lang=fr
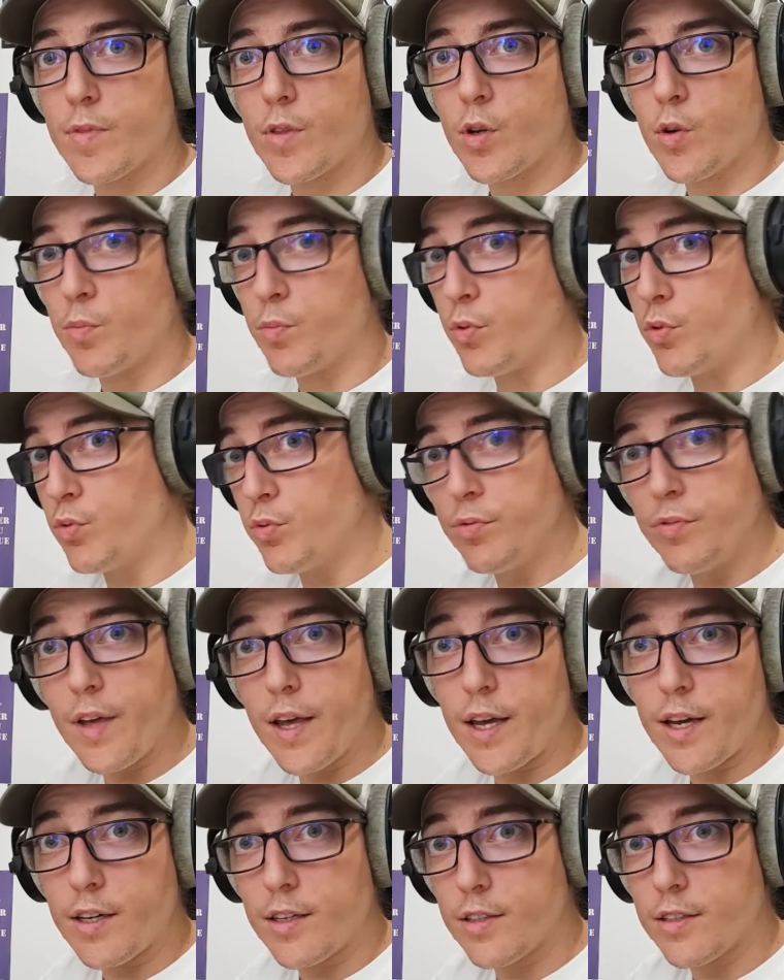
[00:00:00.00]
on peut tout
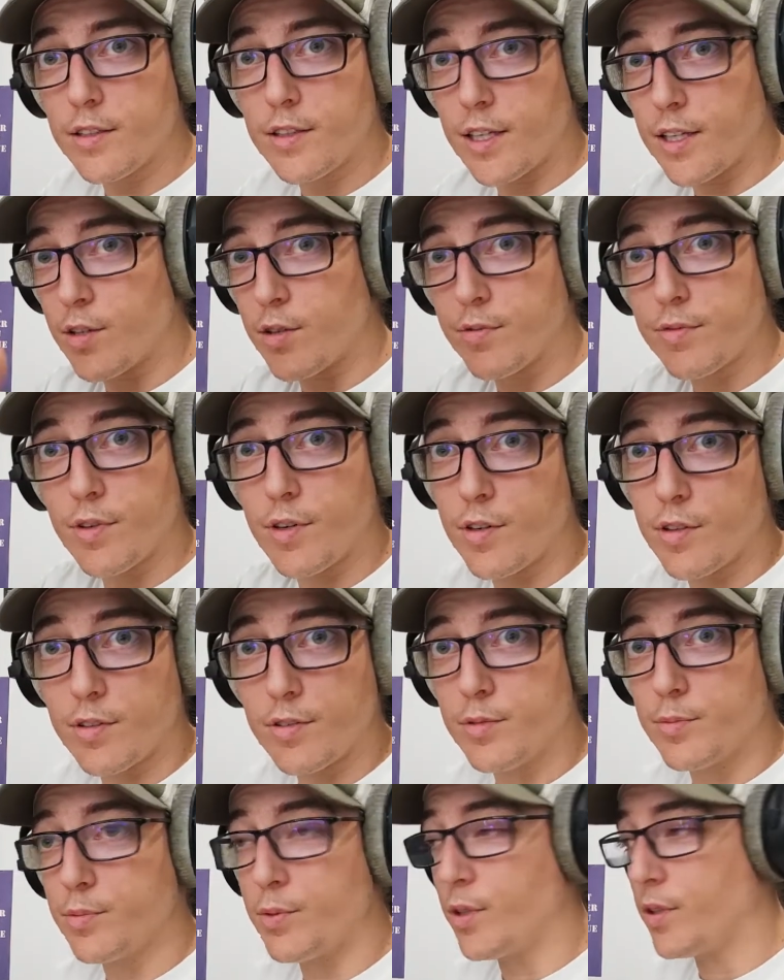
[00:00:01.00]
faire d'un enfant.
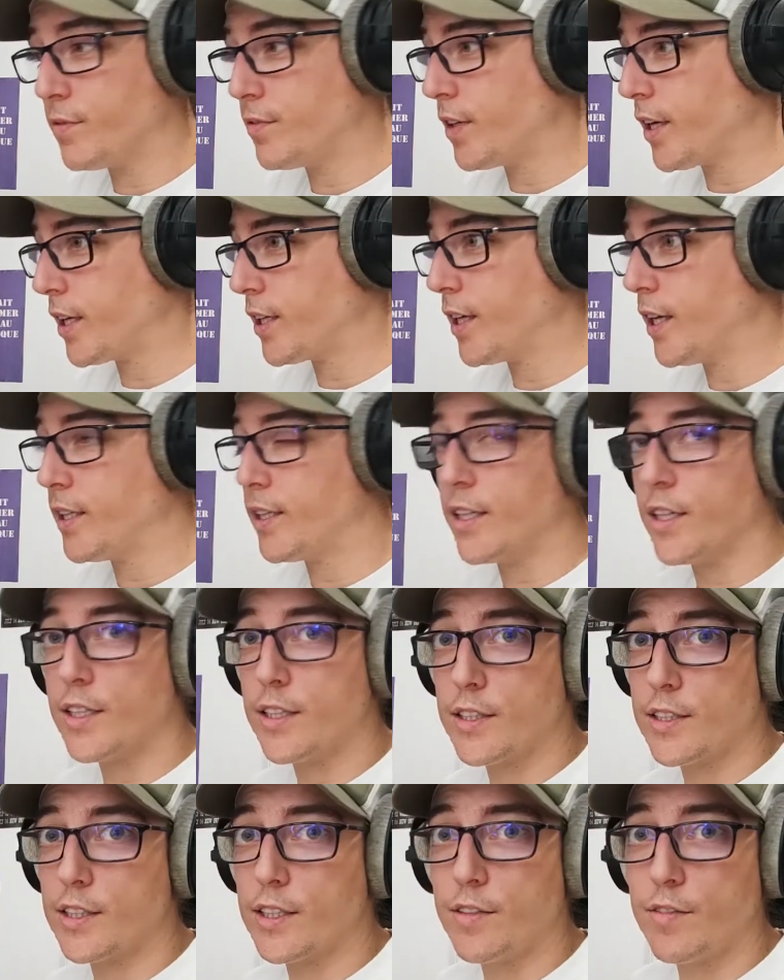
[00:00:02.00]
On peut en faire
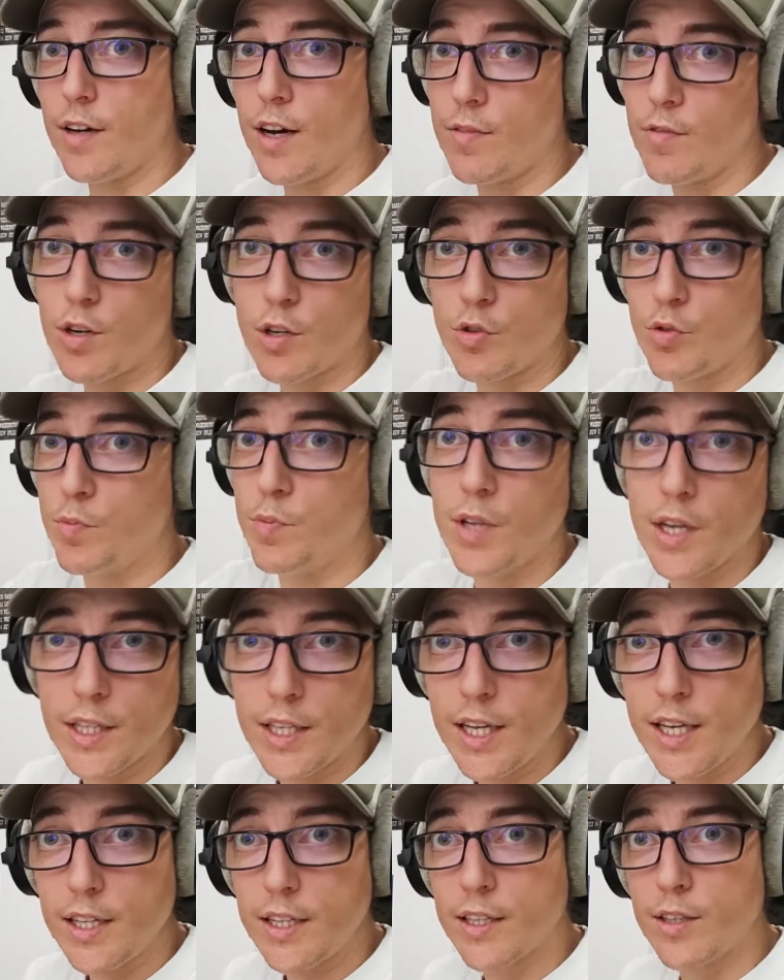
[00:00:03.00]
quelqu'un qui va avoir du
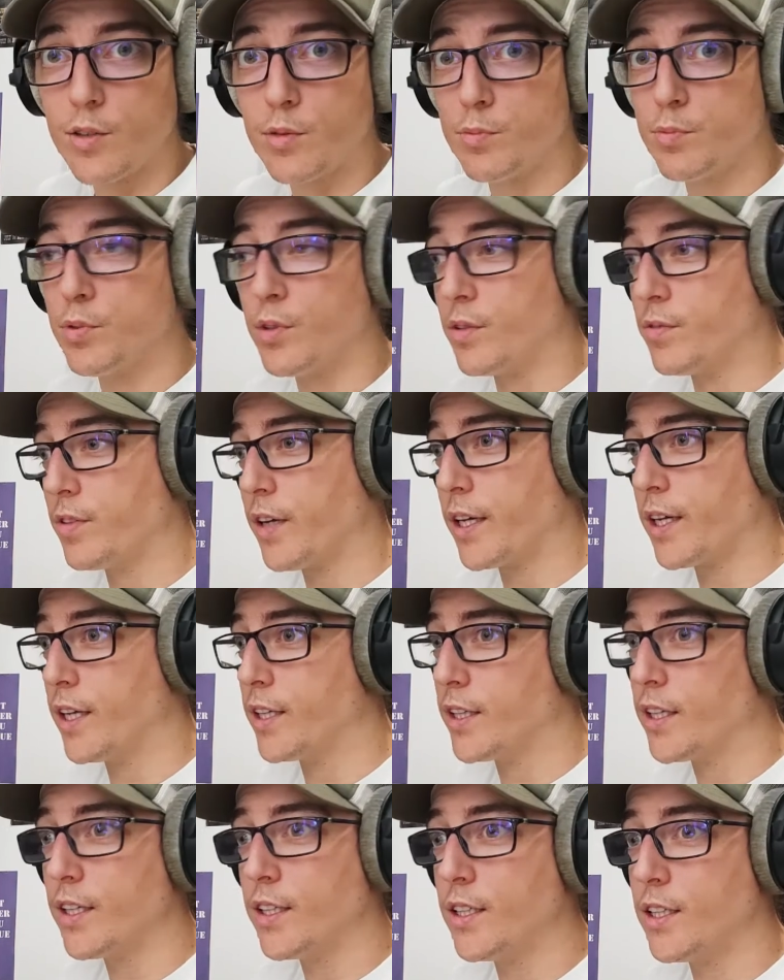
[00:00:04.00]
bien-être et on peut en faire
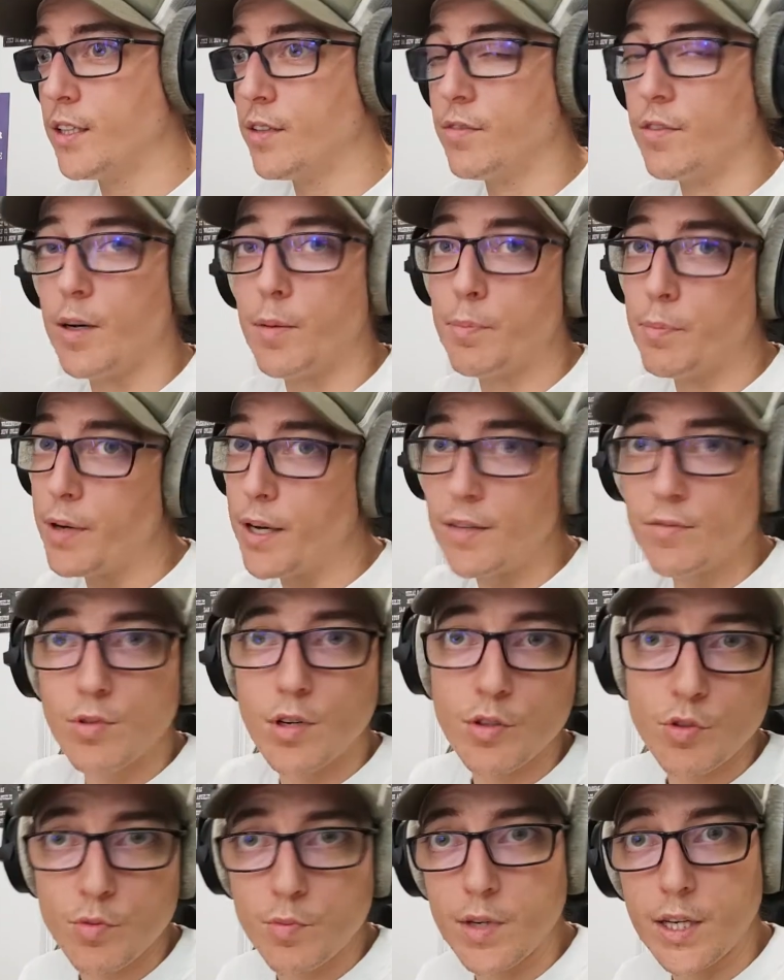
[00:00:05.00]
quelqu'un qui va pas
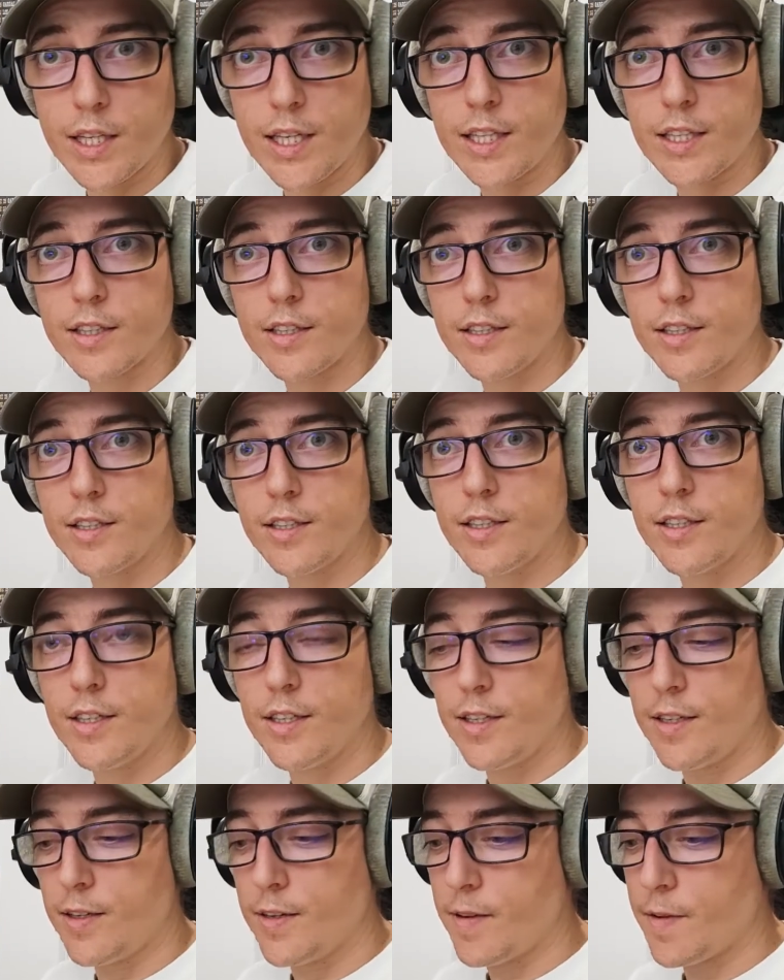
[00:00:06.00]
avoir du bien-être.
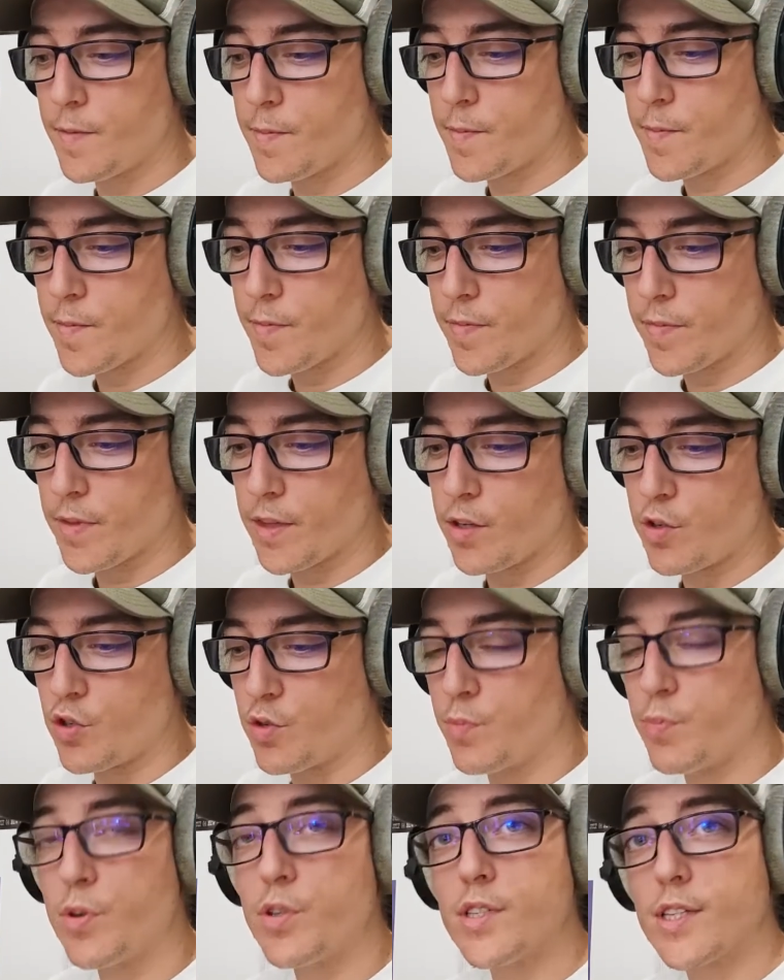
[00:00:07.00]

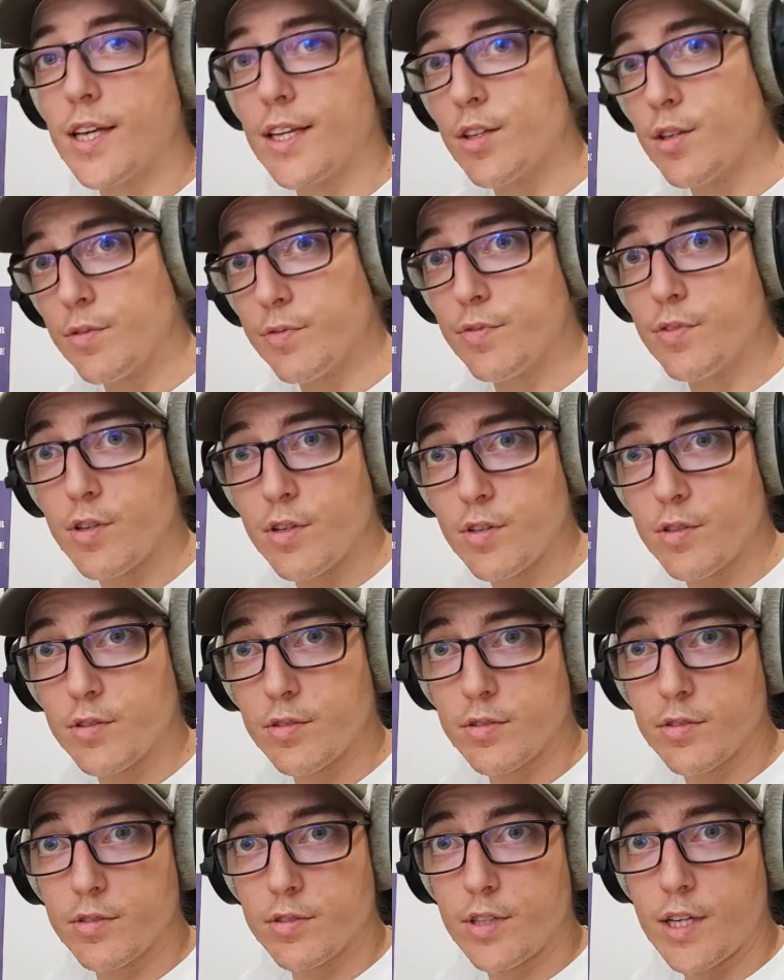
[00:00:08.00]
Je pense qu'un enfant
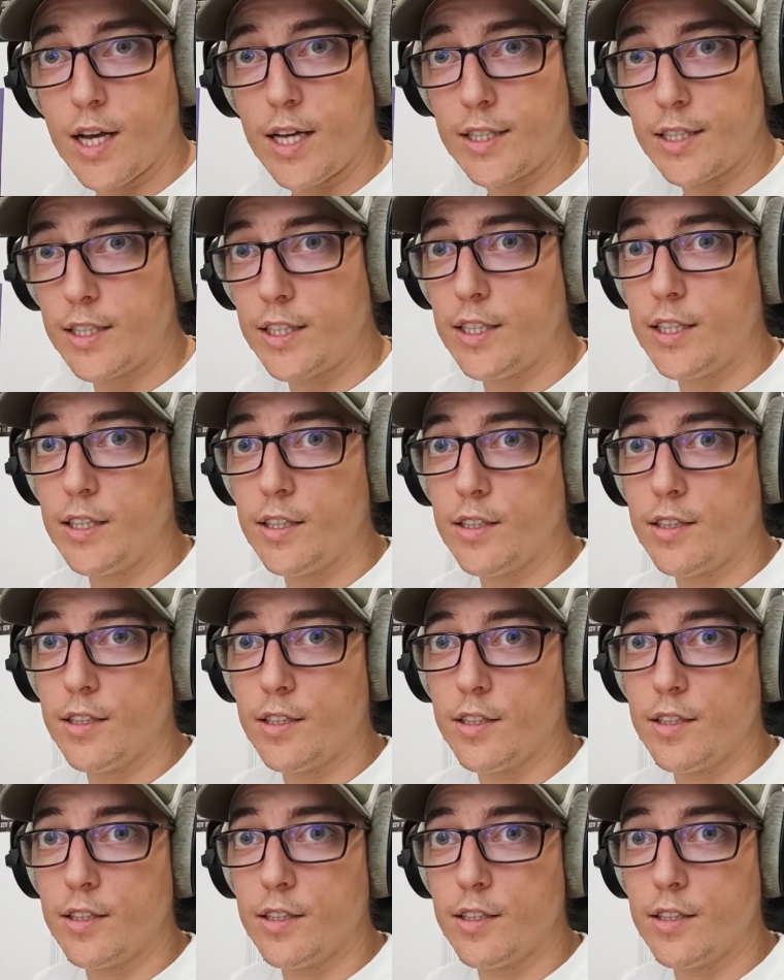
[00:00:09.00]
à qui